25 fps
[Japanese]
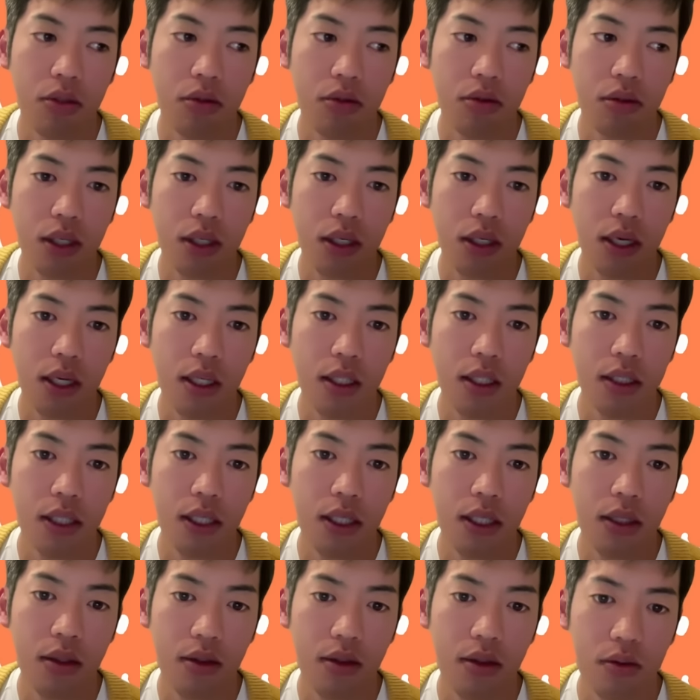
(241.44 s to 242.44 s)
主党政権以
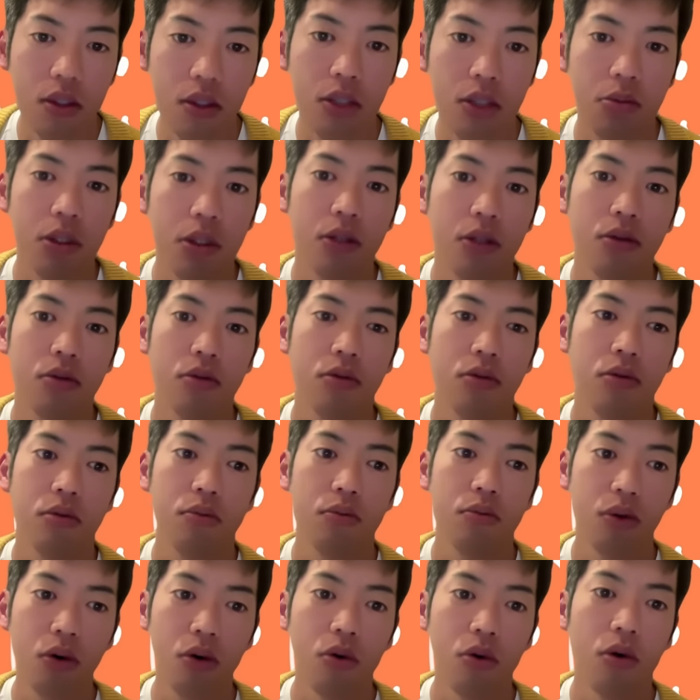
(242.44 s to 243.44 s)
前の自民党
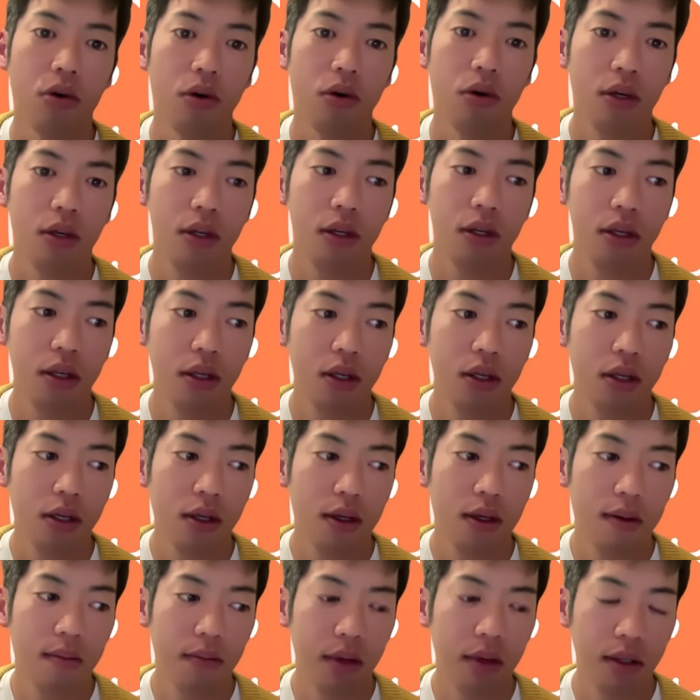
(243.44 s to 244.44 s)
も、
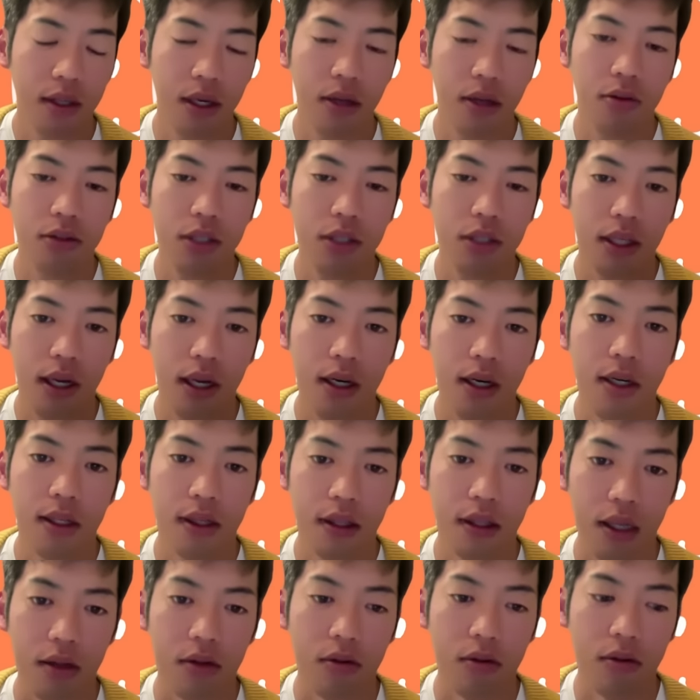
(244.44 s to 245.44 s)
まあ、正当性がな
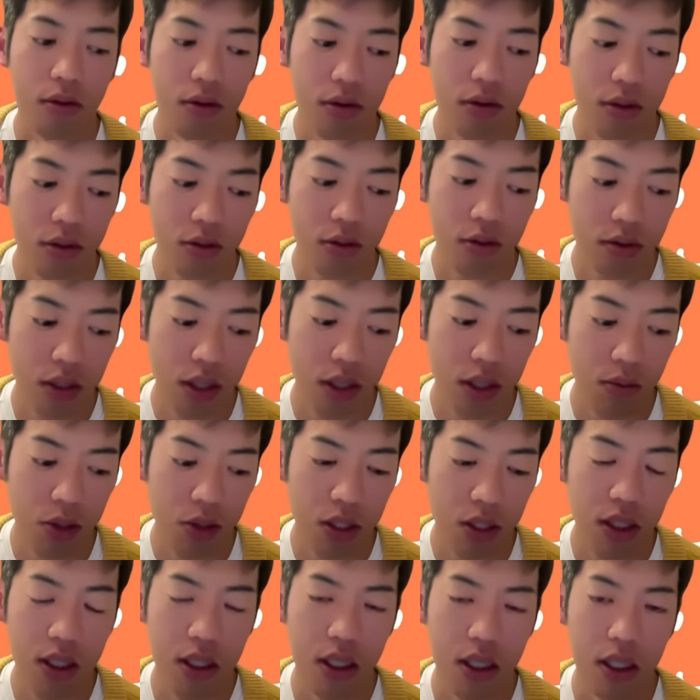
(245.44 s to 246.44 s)
かったと言っても
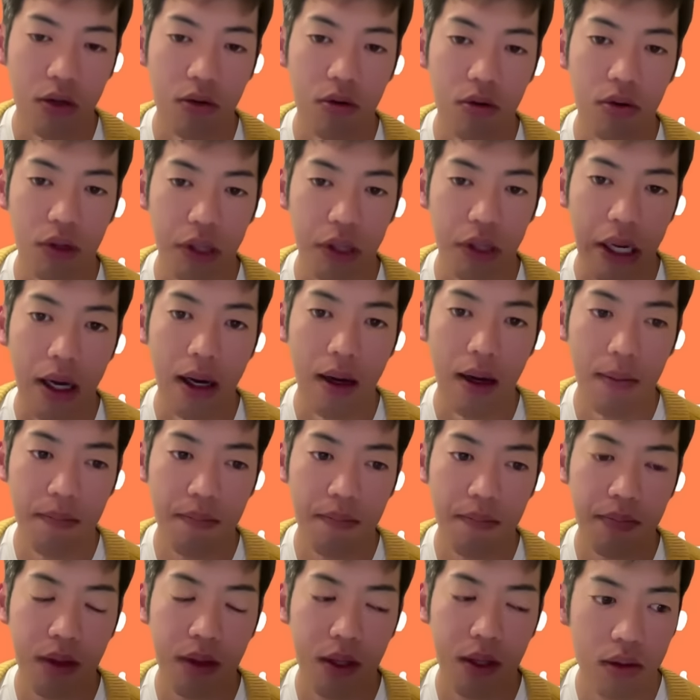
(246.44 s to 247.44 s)
いいような、
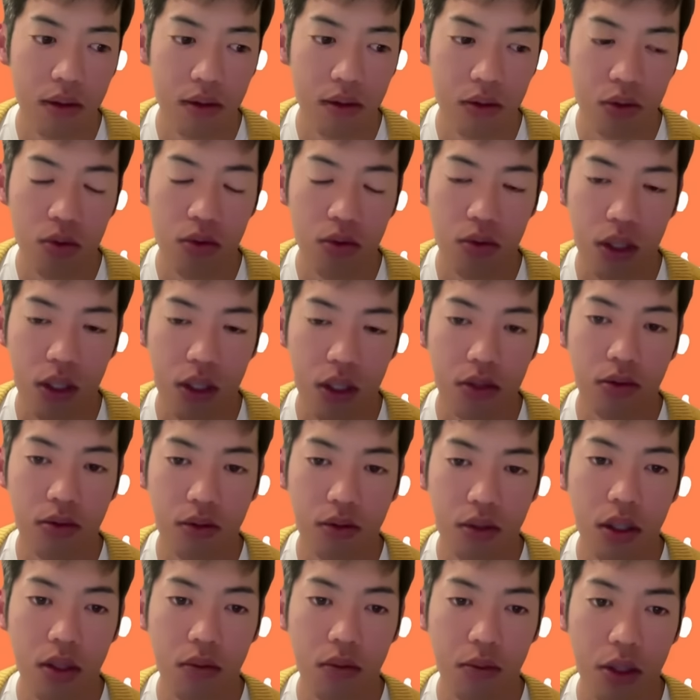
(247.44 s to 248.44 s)
まことを結
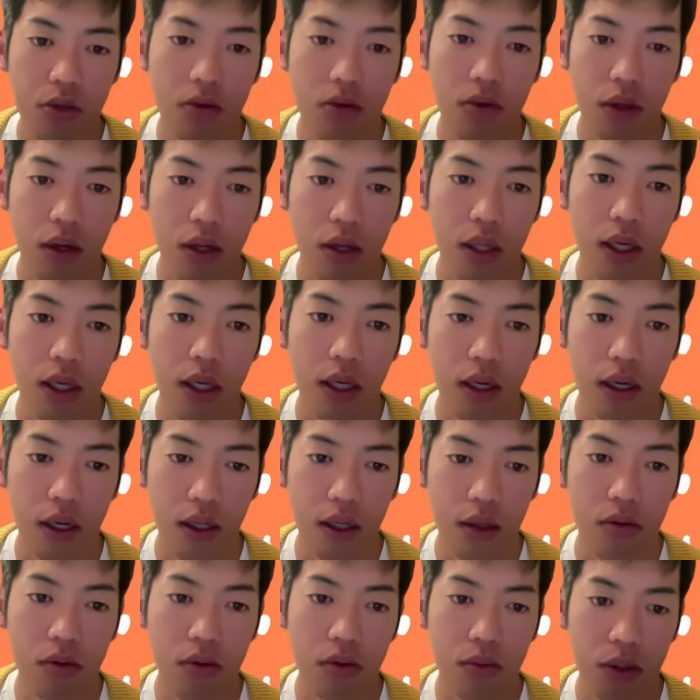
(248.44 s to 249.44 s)
論付けてもいいのではないか
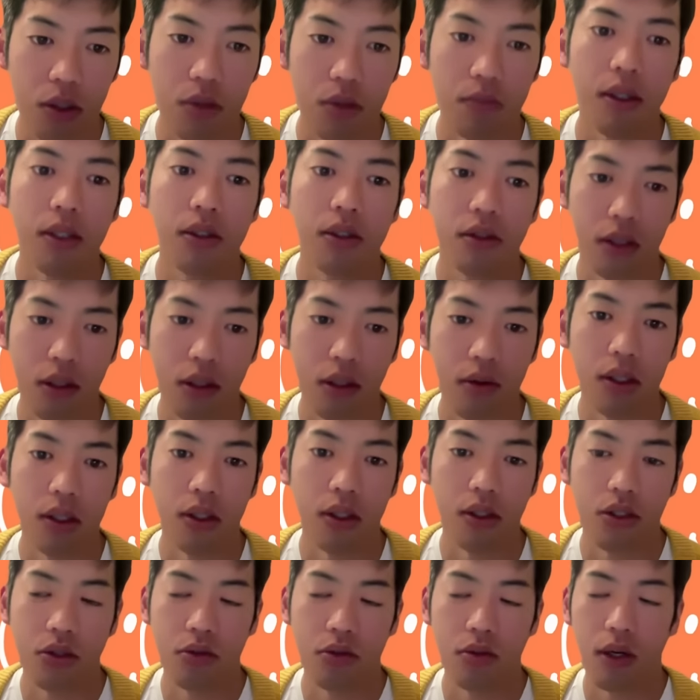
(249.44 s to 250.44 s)
なと思いますね、
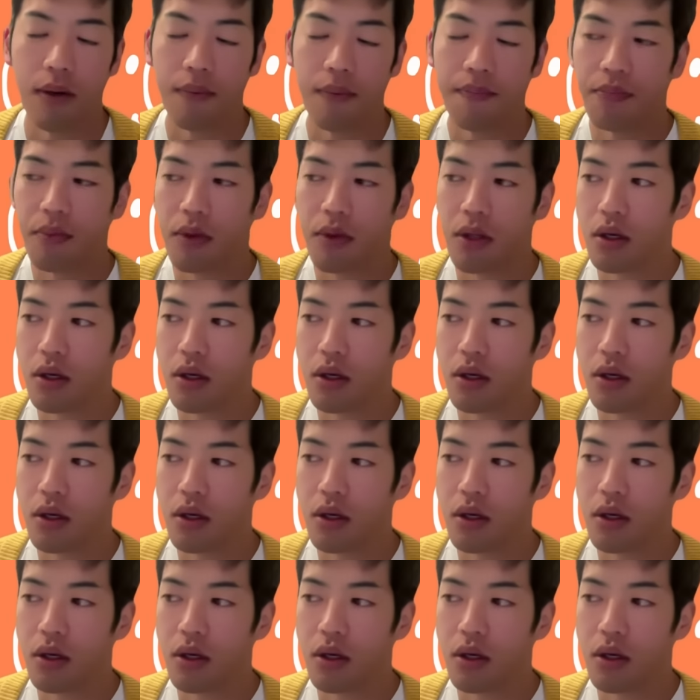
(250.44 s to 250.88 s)
私は。